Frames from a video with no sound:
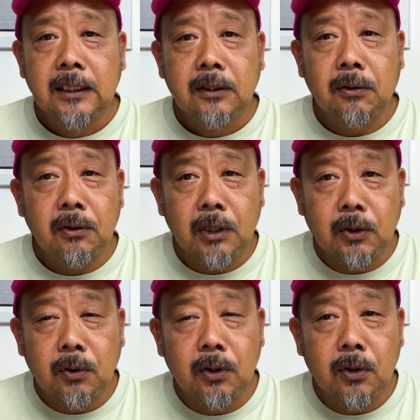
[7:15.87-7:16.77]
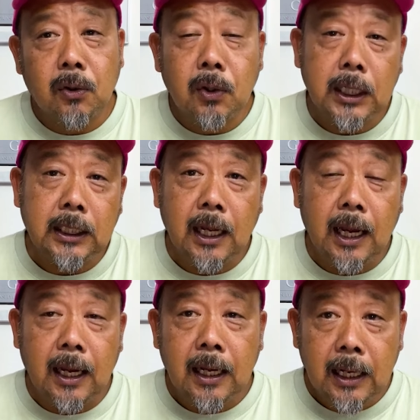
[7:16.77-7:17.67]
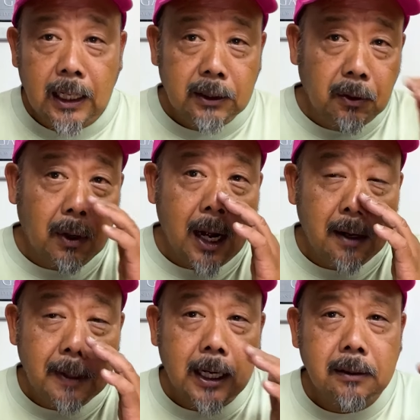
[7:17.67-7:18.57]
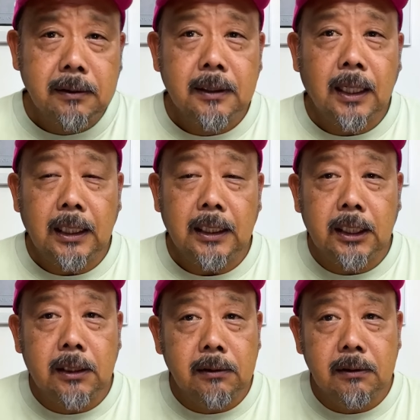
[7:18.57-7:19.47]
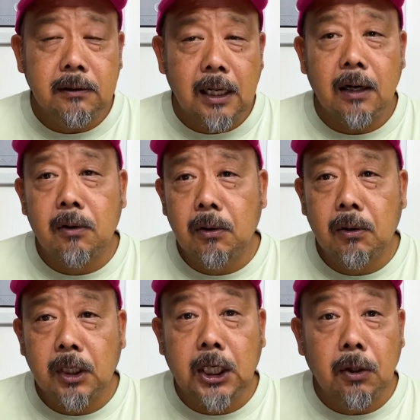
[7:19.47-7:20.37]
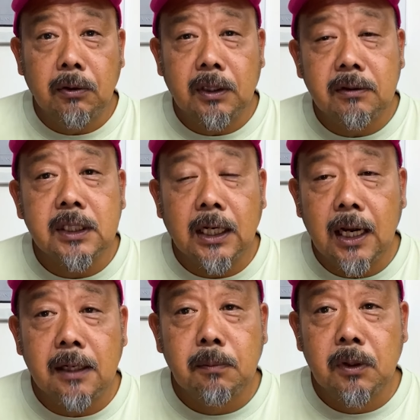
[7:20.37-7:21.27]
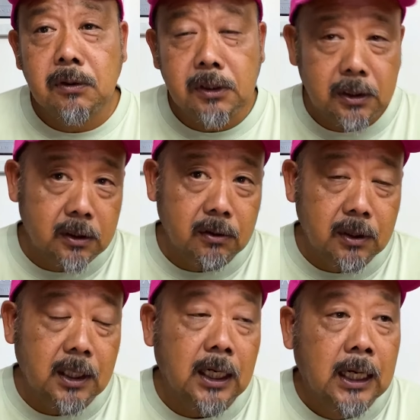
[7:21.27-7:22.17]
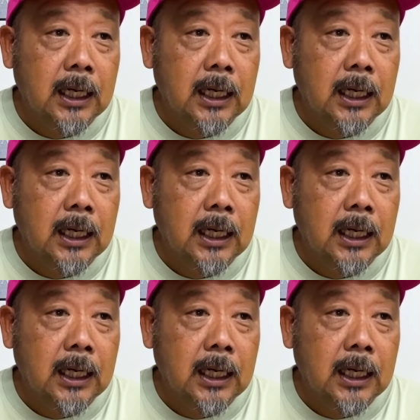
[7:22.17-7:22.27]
ところがどっこいここへ来て、どか雨が降ったり、急な高気温っていうんですかね、ものすごい